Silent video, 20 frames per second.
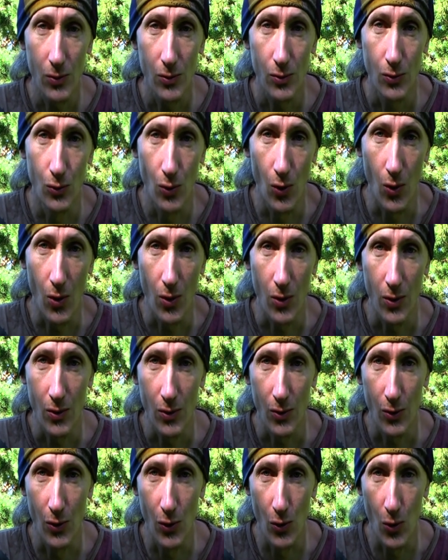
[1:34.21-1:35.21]
но
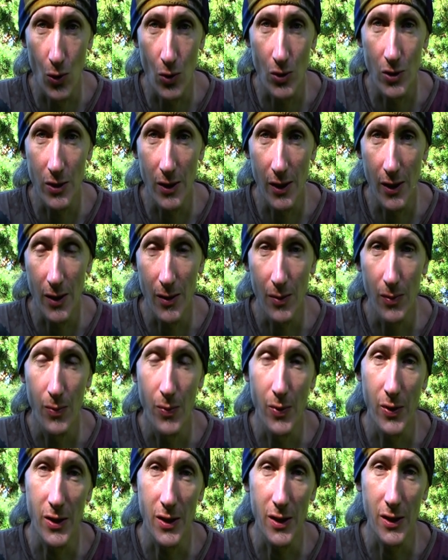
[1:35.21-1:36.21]
грозная
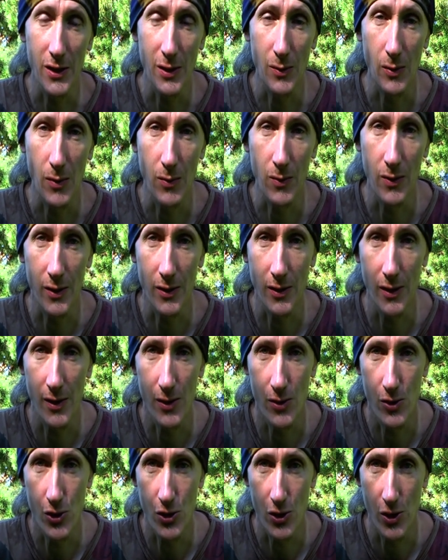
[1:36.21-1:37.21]
при этом,
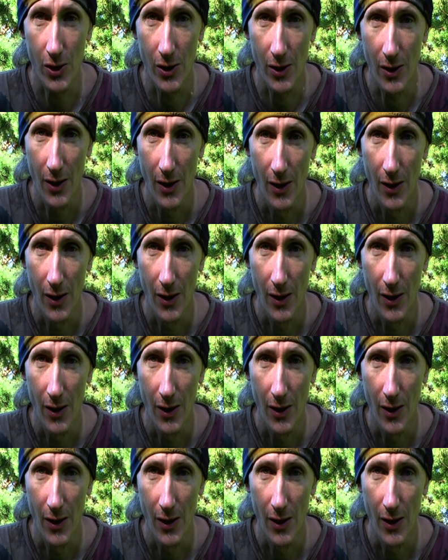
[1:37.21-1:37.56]
обладающая